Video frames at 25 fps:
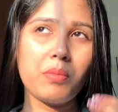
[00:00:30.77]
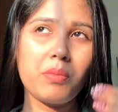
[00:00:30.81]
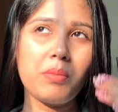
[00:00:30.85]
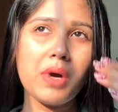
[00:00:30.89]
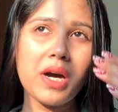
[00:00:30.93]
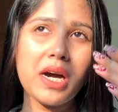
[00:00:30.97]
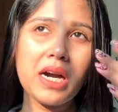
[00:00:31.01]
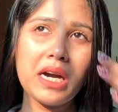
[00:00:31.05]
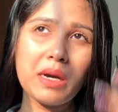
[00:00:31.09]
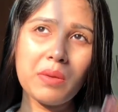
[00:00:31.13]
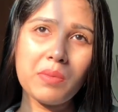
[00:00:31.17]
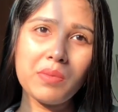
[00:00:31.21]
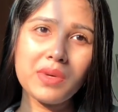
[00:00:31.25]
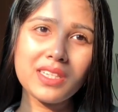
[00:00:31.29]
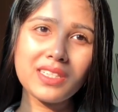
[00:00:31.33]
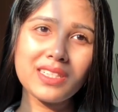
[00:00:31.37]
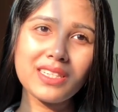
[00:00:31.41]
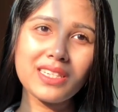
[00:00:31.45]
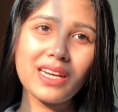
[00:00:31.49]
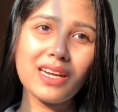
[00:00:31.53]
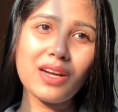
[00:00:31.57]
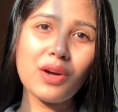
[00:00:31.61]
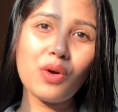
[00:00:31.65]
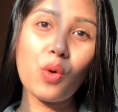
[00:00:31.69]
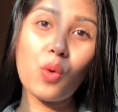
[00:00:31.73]
মাহার
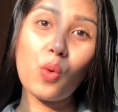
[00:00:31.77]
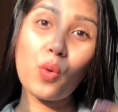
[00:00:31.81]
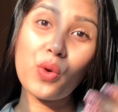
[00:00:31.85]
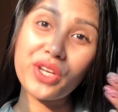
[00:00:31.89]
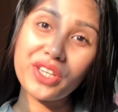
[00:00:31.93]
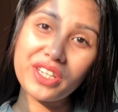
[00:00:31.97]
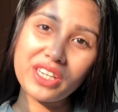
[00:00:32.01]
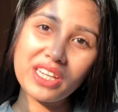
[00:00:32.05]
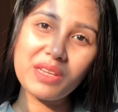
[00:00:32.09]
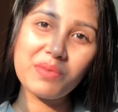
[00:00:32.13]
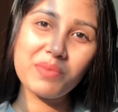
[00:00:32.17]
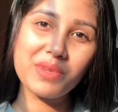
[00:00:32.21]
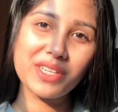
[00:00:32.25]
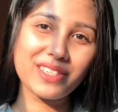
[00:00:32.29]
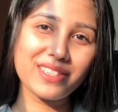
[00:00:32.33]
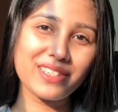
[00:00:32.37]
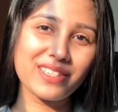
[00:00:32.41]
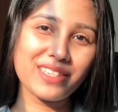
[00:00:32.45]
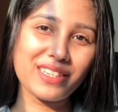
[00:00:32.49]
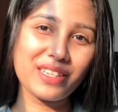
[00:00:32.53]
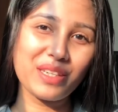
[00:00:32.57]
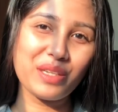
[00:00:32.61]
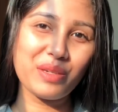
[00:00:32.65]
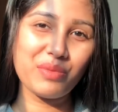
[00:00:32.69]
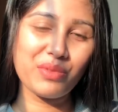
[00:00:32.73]
মাঞ্জা ওইটাই
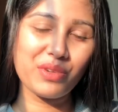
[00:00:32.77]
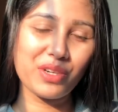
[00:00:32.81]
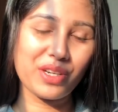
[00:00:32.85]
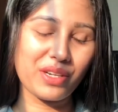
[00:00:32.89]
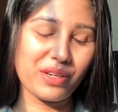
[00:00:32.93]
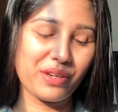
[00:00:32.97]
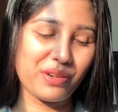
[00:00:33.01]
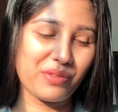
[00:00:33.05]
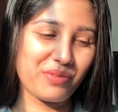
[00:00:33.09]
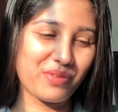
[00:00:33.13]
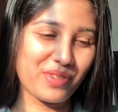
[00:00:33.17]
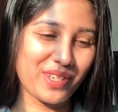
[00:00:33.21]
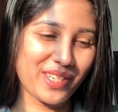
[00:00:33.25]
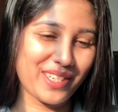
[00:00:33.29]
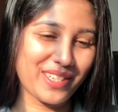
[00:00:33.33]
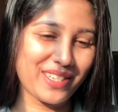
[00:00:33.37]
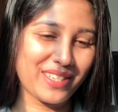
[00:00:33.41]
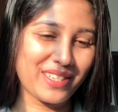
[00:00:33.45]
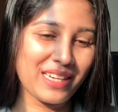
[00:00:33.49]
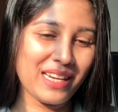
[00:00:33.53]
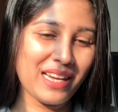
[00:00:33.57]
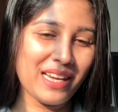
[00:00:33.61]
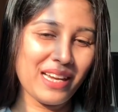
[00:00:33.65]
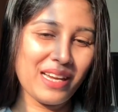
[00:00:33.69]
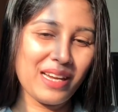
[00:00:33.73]
বেসিকলি
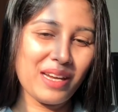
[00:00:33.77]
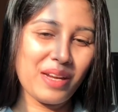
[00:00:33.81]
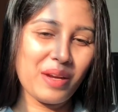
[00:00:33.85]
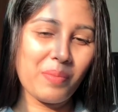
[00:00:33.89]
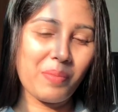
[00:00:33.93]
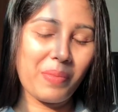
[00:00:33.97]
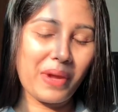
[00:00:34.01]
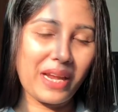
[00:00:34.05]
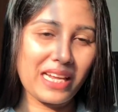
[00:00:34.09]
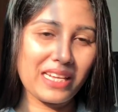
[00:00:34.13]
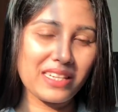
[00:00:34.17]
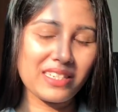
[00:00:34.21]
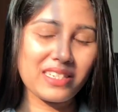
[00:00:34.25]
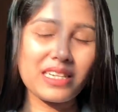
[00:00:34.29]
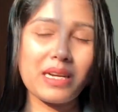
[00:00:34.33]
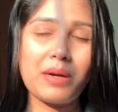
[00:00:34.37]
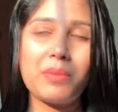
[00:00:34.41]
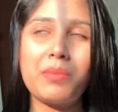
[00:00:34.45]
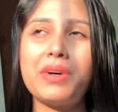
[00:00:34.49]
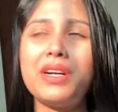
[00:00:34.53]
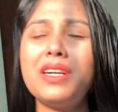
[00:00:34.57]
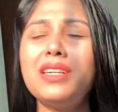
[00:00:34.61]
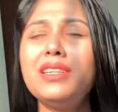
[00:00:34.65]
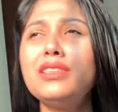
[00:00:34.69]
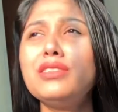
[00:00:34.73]
ফার্স্ট পেজ
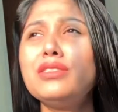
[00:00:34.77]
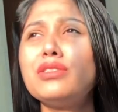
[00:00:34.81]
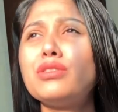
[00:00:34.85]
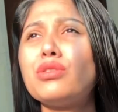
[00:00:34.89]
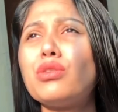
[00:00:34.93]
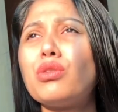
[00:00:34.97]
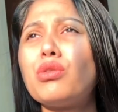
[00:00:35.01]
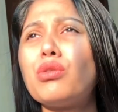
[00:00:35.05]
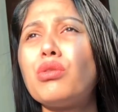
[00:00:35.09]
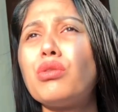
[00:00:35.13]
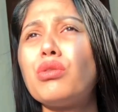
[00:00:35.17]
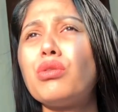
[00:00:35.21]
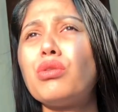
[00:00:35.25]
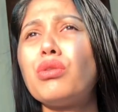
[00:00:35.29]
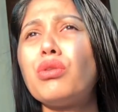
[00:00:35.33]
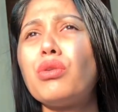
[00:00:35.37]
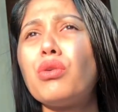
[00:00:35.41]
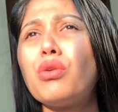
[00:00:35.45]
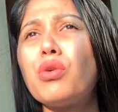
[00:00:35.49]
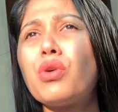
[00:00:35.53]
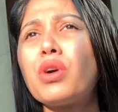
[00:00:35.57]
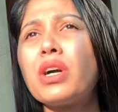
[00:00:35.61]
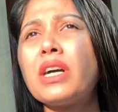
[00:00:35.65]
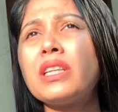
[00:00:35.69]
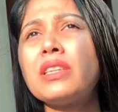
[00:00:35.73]
আমার তো
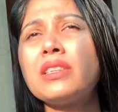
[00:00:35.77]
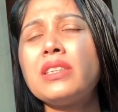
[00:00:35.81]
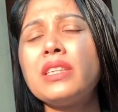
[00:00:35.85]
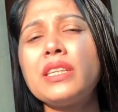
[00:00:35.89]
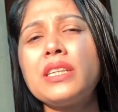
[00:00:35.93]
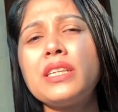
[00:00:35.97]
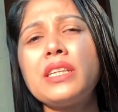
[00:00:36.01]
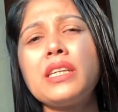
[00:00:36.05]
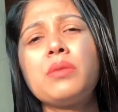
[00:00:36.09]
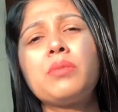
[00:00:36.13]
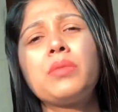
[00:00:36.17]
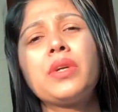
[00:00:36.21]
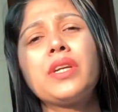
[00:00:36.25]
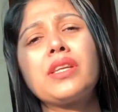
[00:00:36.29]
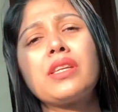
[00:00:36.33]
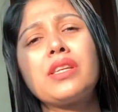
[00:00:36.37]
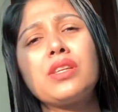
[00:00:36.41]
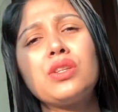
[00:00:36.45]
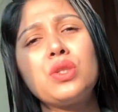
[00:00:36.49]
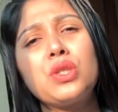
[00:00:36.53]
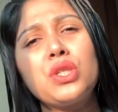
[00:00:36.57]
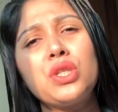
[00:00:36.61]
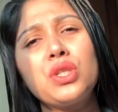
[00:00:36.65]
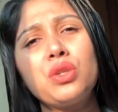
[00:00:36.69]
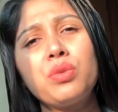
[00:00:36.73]
ওখান থেকে আমার
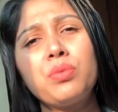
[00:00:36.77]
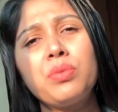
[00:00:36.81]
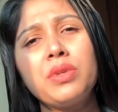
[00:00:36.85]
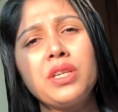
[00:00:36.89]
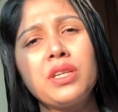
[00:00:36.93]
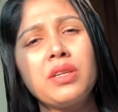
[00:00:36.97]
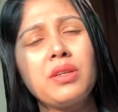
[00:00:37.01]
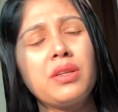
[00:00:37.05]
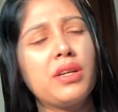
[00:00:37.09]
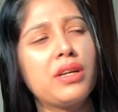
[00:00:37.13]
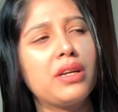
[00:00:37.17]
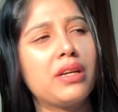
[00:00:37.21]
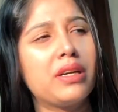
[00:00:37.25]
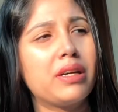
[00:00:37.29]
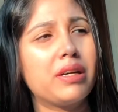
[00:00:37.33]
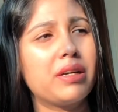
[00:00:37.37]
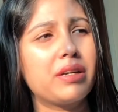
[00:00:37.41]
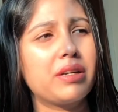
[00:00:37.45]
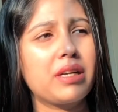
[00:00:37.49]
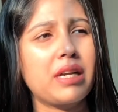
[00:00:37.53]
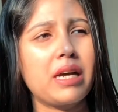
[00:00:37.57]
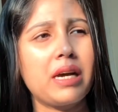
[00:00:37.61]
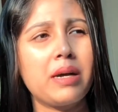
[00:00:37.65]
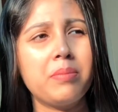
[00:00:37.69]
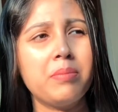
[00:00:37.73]
ইউটিউবের
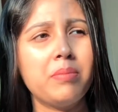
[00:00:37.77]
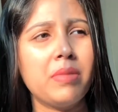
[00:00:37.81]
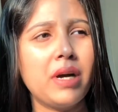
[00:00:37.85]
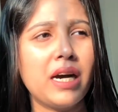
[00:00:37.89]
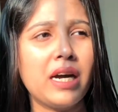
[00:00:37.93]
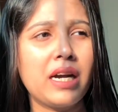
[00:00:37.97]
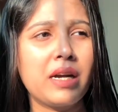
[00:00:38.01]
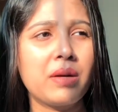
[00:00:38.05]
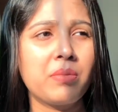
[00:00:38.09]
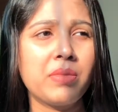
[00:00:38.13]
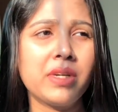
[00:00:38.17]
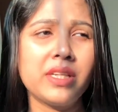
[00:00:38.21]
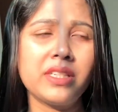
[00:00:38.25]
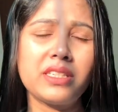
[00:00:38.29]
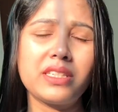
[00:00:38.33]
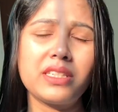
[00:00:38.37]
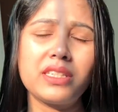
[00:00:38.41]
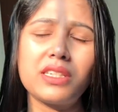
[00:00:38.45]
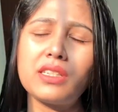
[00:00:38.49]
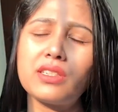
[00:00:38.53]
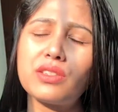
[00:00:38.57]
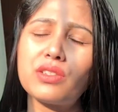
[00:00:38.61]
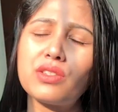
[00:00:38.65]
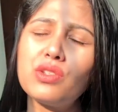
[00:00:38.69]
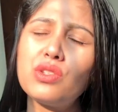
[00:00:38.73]
নাম
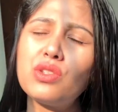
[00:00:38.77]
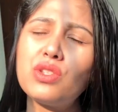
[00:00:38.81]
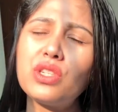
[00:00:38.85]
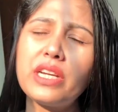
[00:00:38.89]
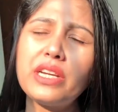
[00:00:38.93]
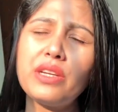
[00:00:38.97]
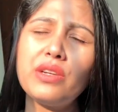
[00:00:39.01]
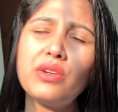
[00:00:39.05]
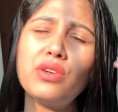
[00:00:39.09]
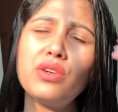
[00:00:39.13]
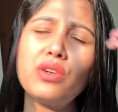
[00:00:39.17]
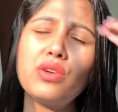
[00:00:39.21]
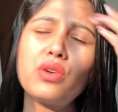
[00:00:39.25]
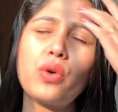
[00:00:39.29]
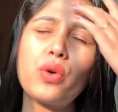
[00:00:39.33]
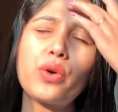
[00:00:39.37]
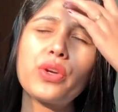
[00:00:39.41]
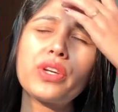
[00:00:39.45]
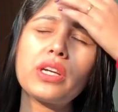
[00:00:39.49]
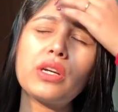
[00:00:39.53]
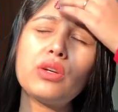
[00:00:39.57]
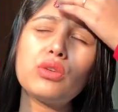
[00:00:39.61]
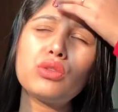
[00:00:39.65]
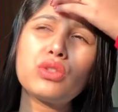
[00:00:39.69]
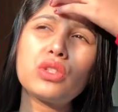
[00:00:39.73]
মাঞ্জা সো যাই হোক
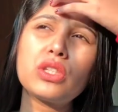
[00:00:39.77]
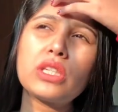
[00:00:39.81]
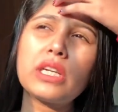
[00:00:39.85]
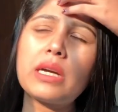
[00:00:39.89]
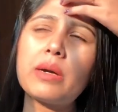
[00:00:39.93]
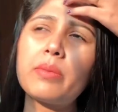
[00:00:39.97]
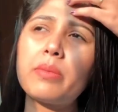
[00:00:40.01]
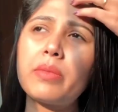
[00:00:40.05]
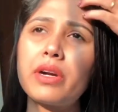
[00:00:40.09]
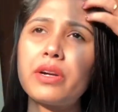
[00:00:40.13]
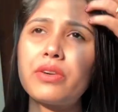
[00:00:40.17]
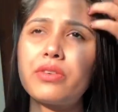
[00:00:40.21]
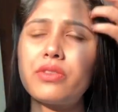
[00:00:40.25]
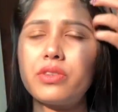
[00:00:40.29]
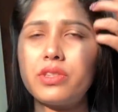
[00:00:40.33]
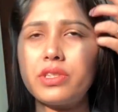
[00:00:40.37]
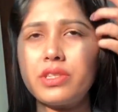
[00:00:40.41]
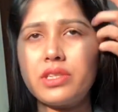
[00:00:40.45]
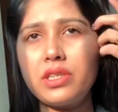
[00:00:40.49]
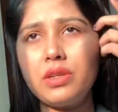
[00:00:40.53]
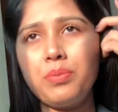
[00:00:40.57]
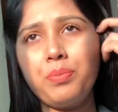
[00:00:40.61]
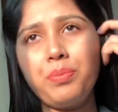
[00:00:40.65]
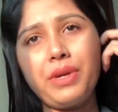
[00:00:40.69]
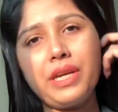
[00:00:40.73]
ওইটা হচ্ছে আমার
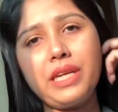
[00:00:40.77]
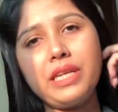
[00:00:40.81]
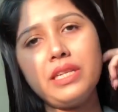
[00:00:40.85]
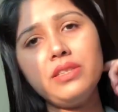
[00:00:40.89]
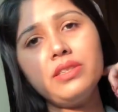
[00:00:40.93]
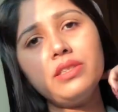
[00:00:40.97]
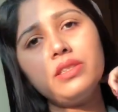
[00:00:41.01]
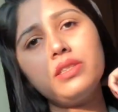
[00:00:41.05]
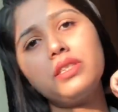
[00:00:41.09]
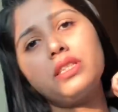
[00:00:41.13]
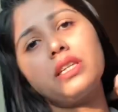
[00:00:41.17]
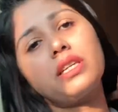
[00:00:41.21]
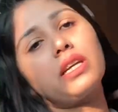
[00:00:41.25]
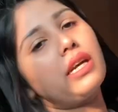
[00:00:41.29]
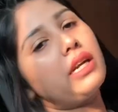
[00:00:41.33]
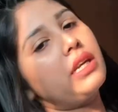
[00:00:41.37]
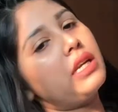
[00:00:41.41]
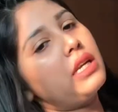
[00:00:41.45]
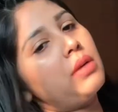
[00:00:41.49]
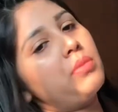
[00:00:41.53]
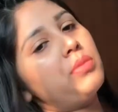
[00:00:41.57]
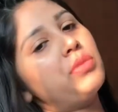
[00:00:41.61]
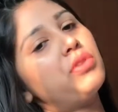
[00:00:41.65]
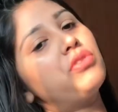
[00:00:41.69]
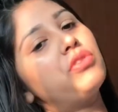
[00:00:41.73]
ড্রেসের পেজ
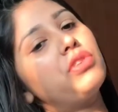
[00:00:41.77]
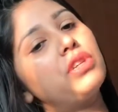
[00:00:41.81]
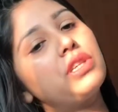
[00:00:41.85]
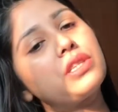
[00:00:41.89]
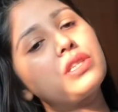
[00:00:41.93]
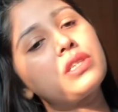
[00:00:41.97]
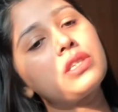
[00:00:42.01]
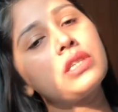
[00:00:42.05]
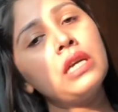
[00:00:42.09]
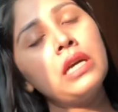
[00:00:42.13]
যেখানে আমি ড্রেস